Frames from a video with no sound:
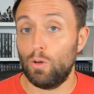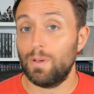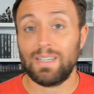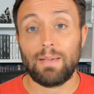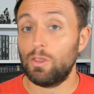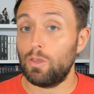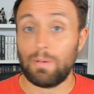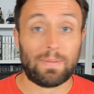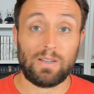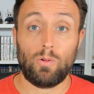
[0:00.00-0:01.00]
Básicamente va a
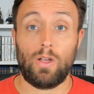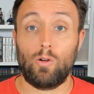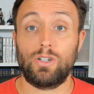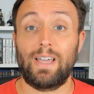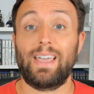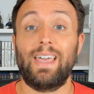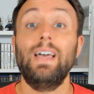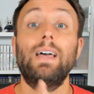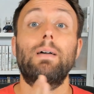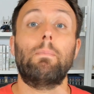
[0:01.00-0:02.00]
pasar una cosa,
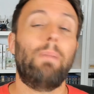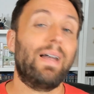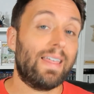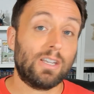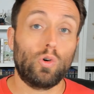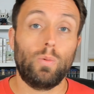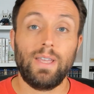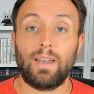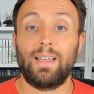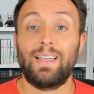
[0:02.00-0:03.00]
que Van a
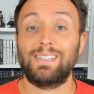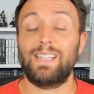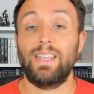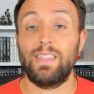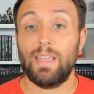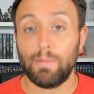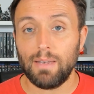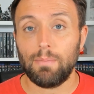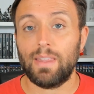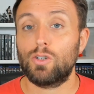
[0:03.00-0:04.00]
descubrir que están en
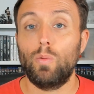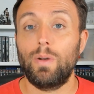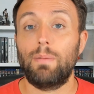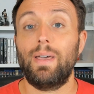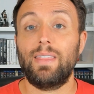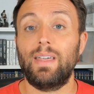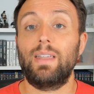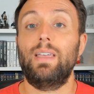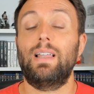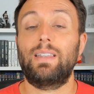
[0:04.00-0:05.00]
Yavin, va a descubrir Vader
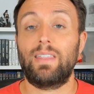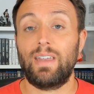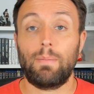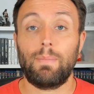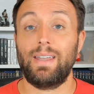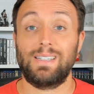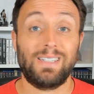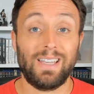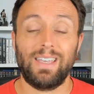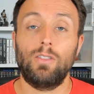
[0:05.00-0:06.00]
y la tercera hermana,
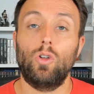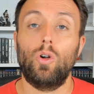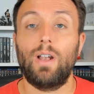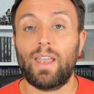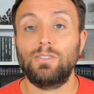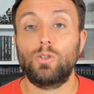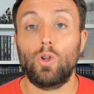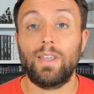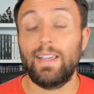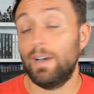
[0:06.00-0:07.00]
siguiendo el
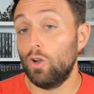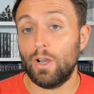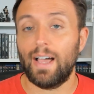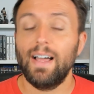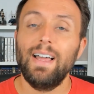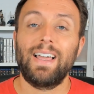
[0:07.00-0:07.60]
rastro de Lola,